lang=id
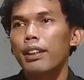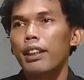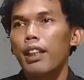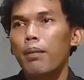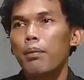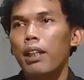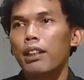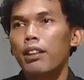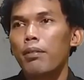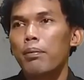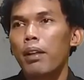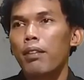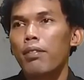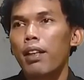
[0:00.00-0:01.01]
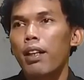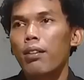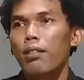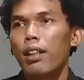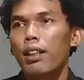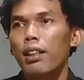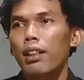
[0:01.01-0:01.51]
jika merasa bahwa
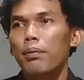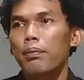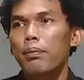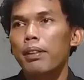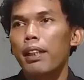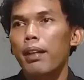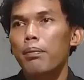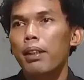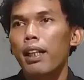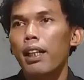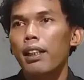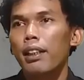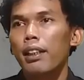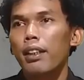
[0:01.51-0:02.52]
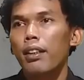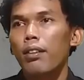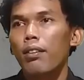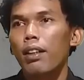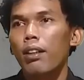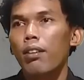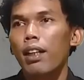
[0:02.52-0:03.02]
akun Anda diambil alih
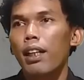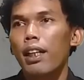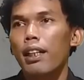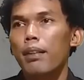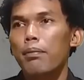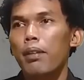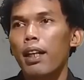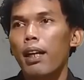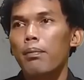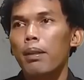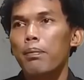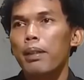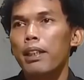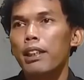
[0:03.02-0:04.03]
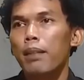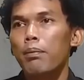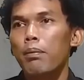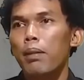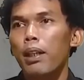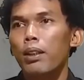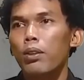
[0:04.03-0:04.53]
oleh orang lain kami bisa
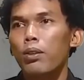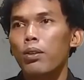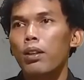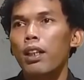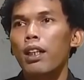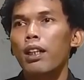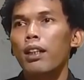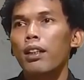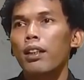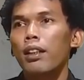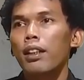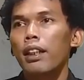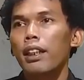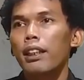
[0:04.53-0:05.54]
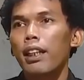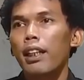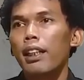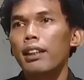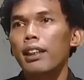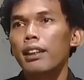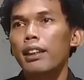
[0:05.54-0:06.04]
membantu kita
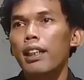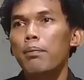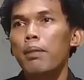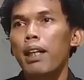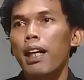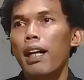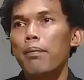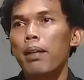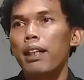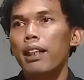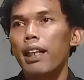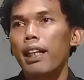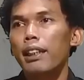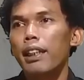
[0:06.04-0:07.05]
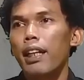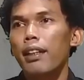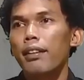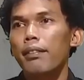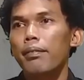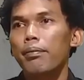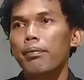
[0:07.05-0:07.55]
klik saja mengamankannya
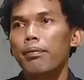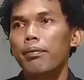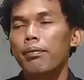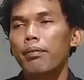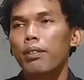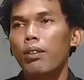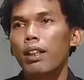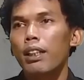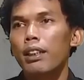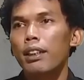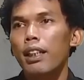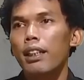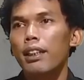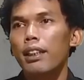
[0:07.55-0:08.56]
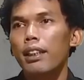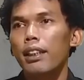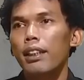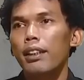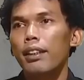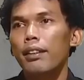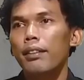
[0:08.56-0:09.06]
tulisan ini